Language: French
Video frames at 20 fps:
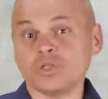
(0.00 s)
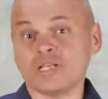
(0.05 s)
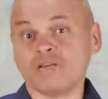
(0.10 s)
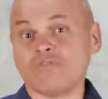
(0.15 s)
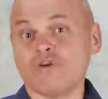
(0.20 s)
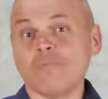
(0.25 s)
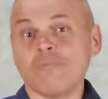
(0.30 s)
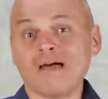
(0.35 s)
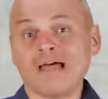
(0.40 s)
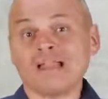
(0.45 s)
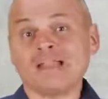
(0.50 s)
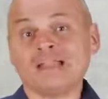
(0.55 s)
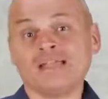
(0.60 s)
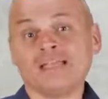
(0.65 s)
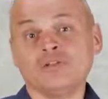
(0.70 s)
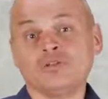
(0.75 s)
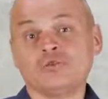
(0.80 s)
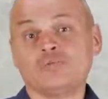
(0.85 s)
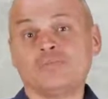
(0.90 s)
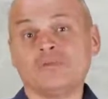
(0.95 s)
nous avons
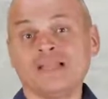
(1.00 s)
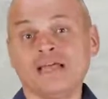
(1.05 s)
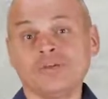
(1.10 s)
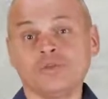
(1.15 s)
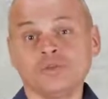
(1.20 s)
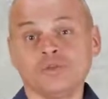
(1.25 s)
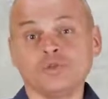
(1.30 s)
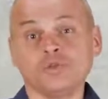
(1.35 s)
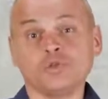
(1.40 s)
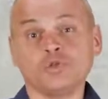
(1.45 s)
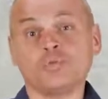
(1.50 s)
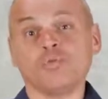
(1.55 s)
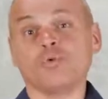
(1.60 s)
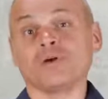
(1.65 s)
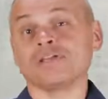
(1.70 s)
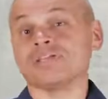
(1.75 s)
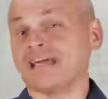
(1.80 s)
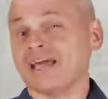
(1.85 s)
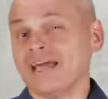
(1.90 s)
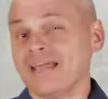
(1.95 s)
parlé du plan de Dieu
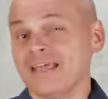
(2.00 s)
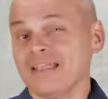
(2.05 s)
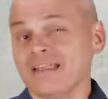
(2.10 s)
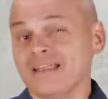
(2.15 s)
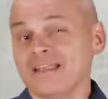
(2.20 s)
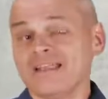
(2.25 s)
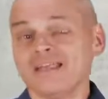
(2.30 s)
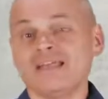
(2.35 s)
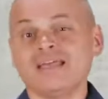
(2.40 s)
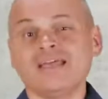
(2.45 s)
pour Israël